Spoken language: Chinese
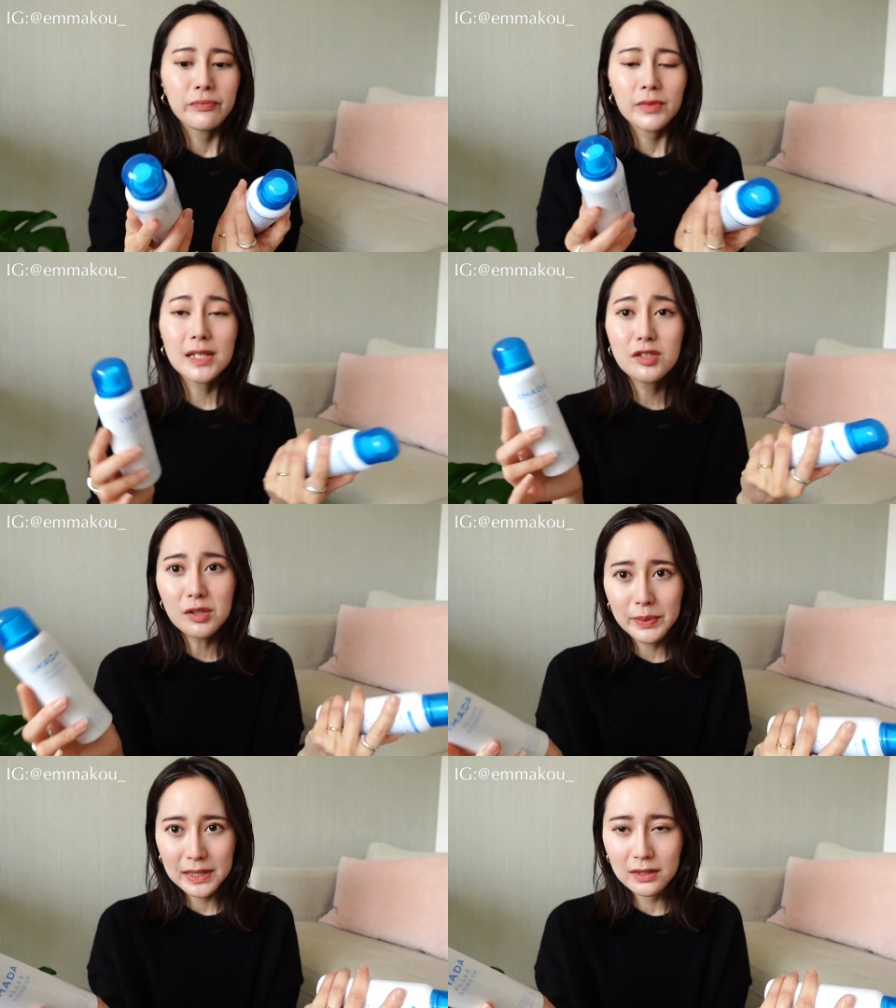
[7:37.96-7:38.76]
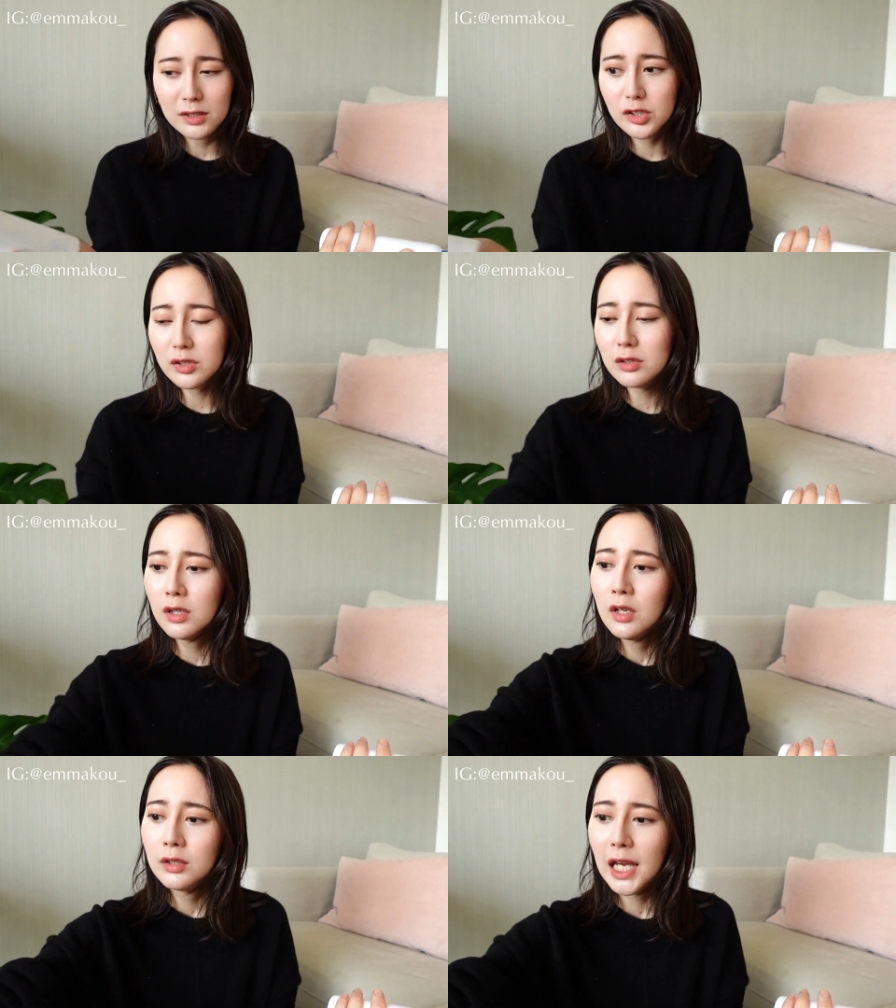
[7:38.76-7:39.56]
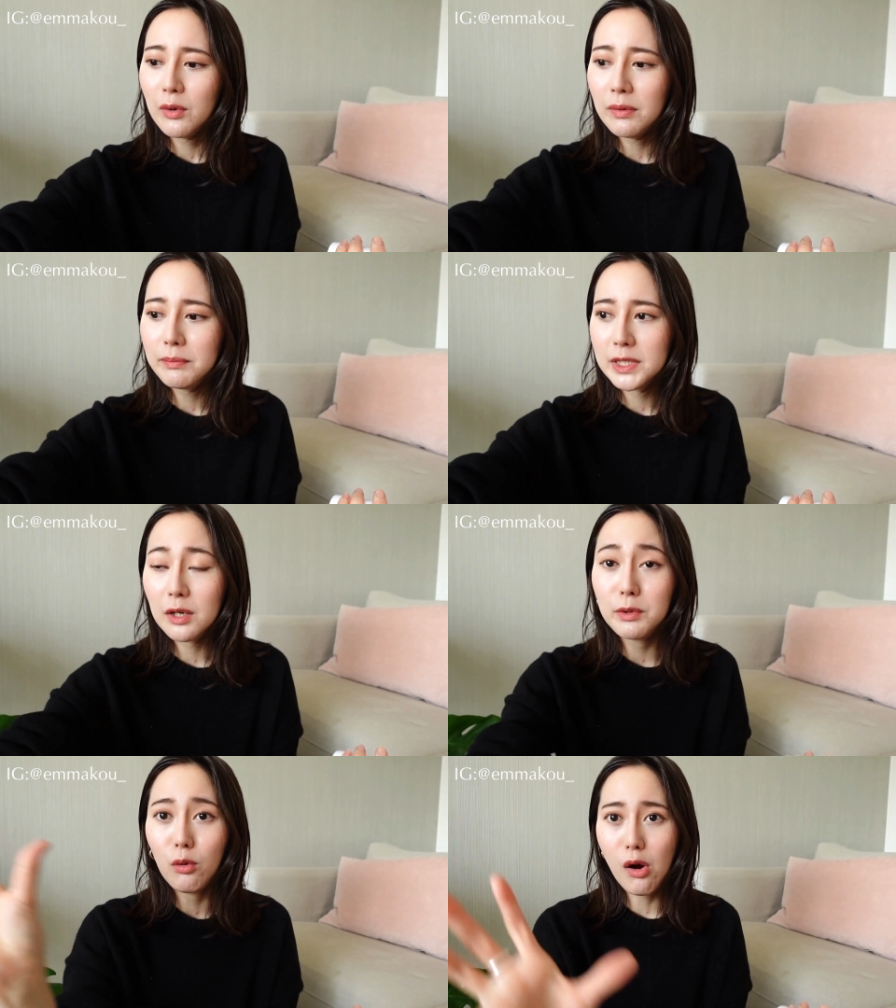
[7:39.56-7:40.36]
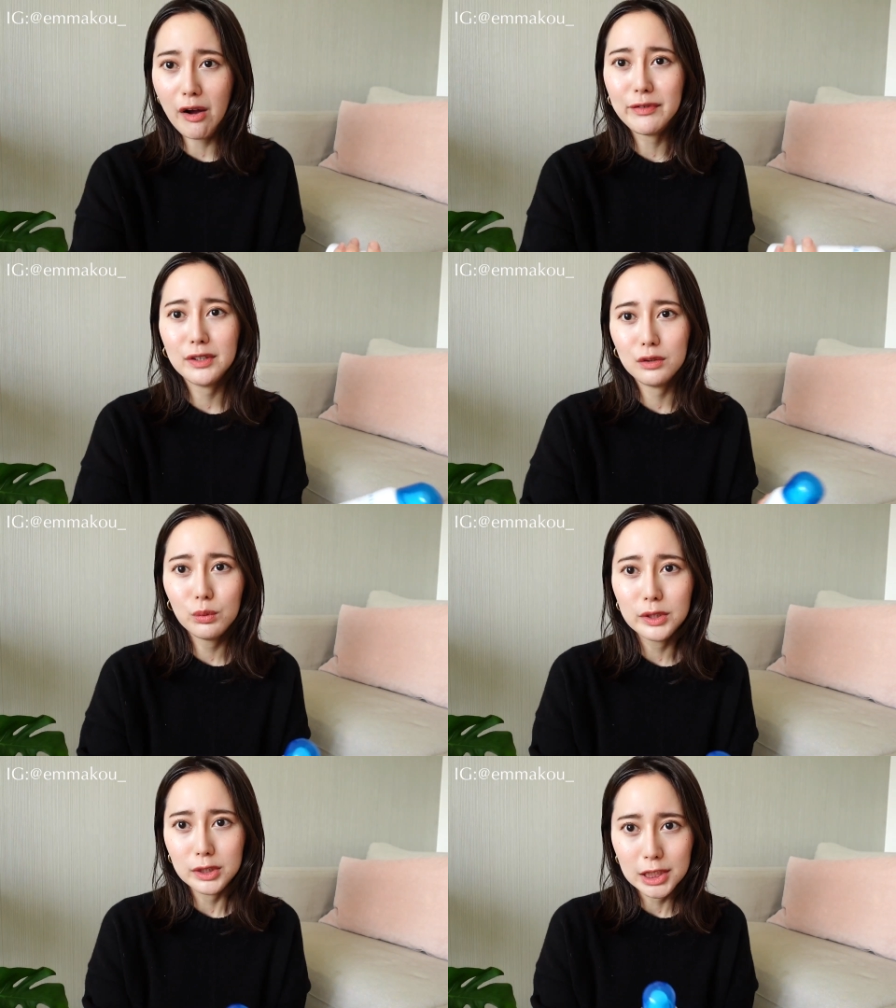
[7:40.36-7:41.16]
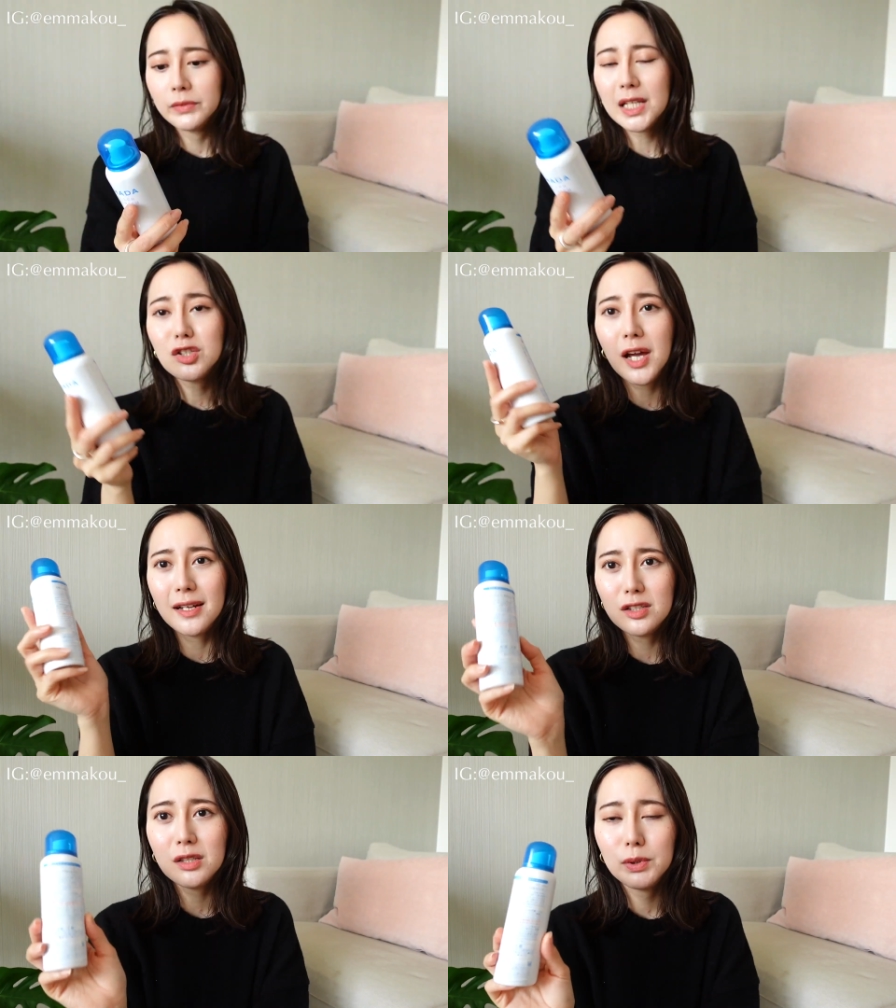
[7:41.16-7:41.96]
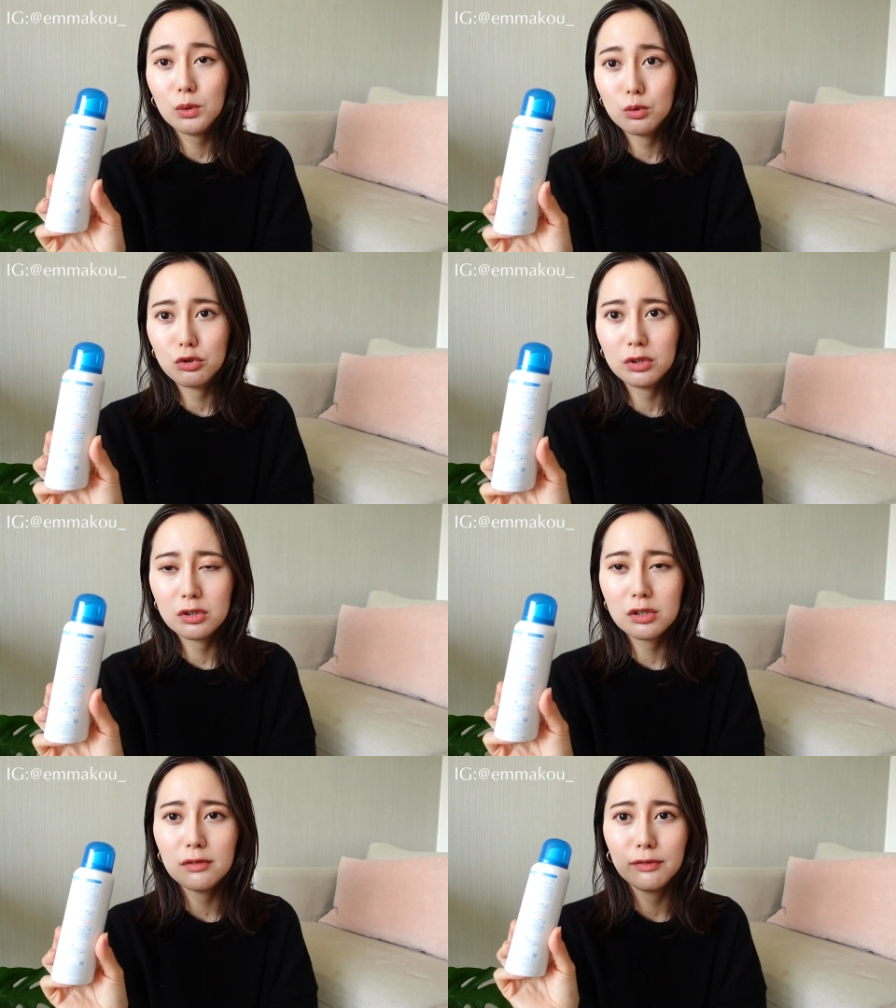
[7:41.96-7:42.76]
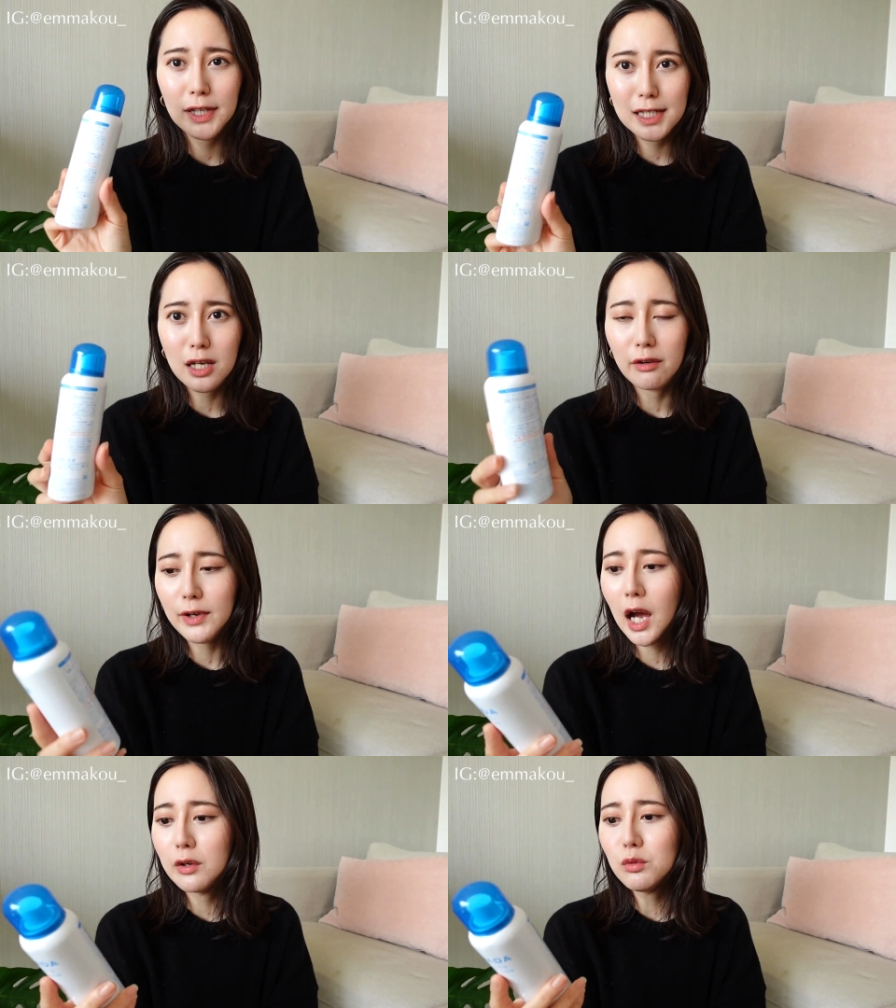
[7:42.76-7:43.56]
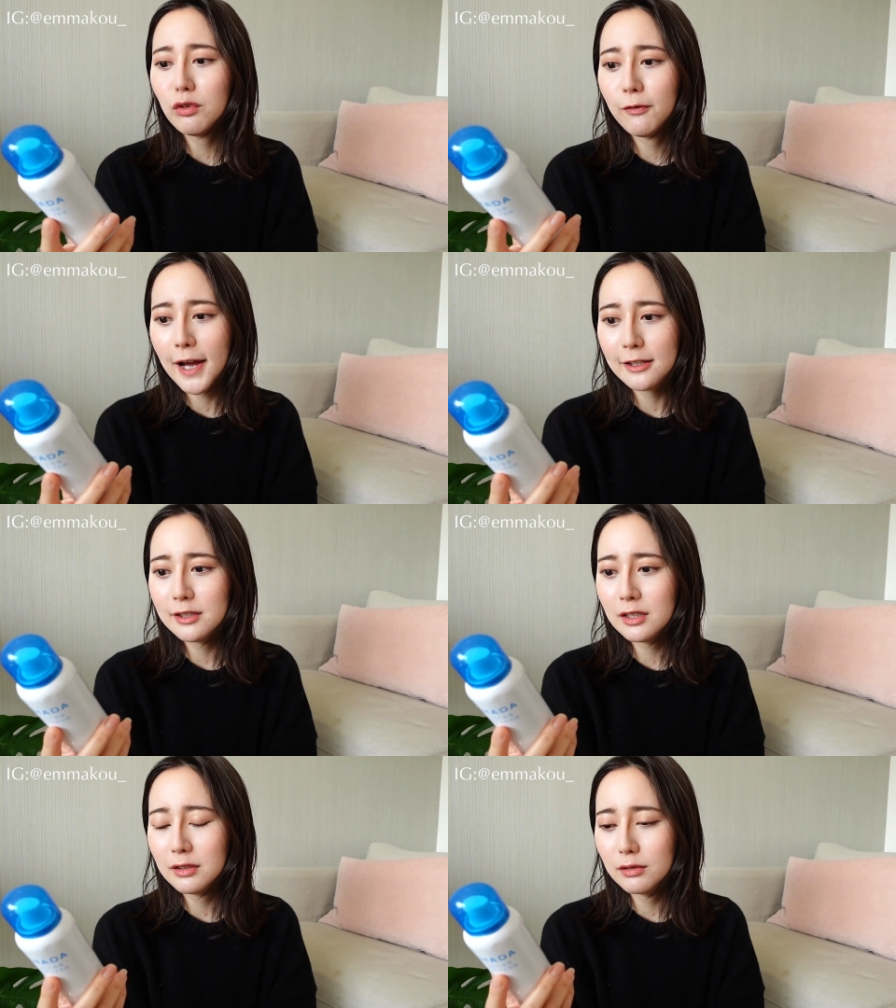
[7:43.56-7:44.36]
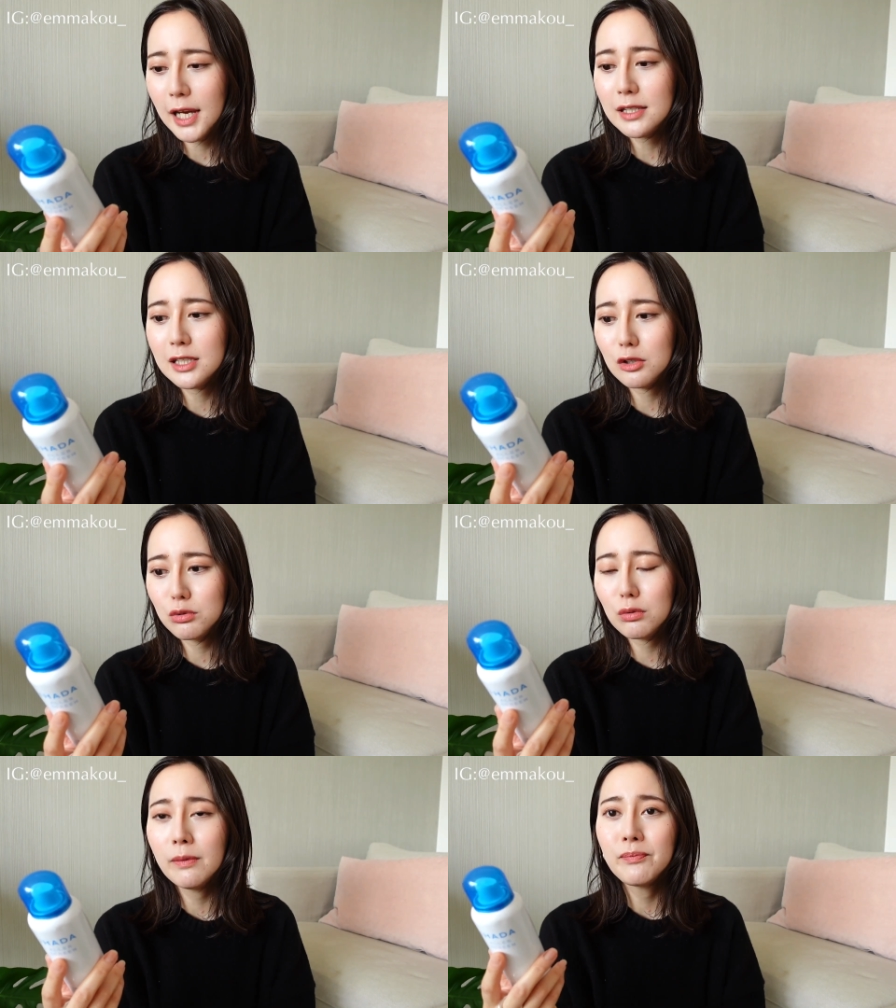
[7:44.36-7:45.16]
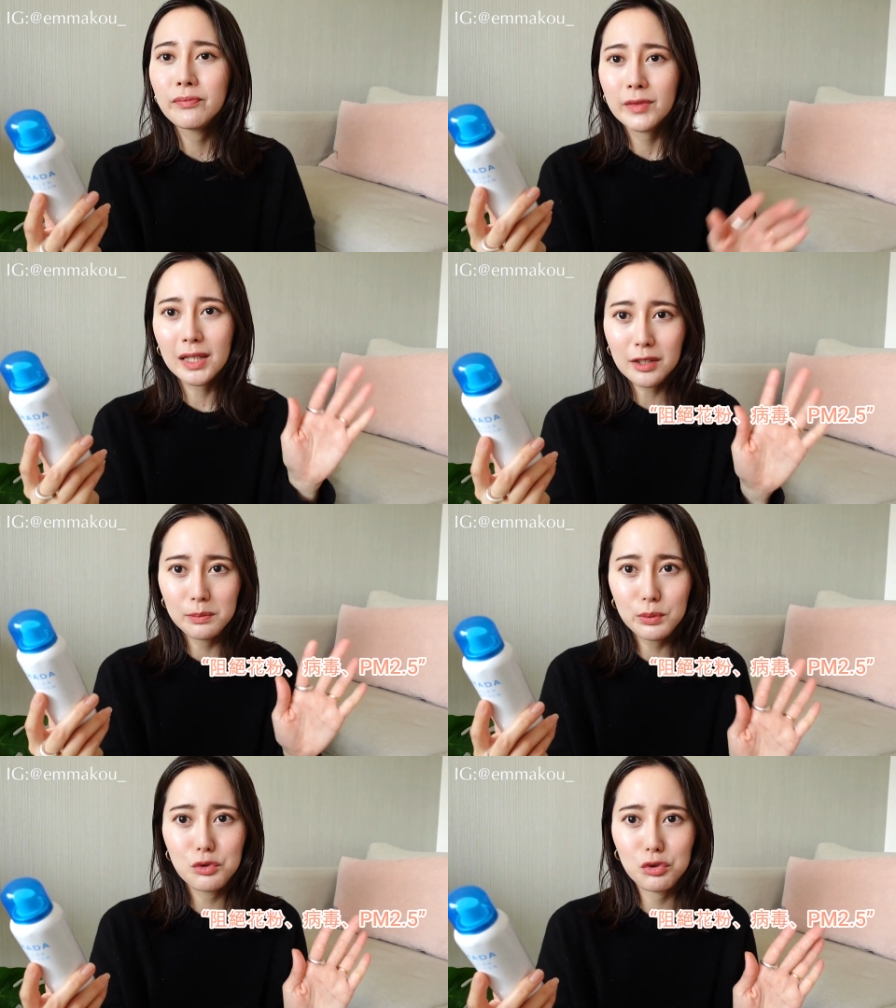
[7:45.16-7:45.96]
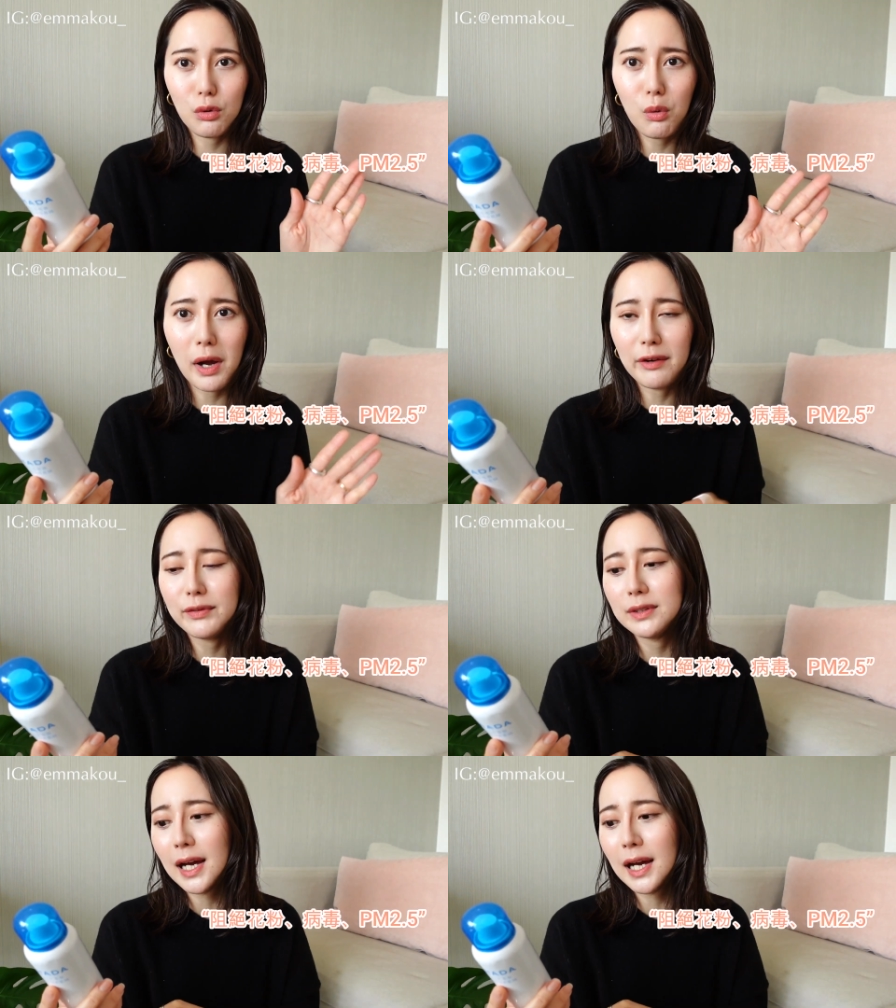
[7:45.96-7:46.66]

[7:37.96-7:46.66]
那这瓶呢，其实台湾比较没有花粉的问题，但是它这瓶我觉得是非常非常好，因为我发现呢，它写说它当然不只有花粉，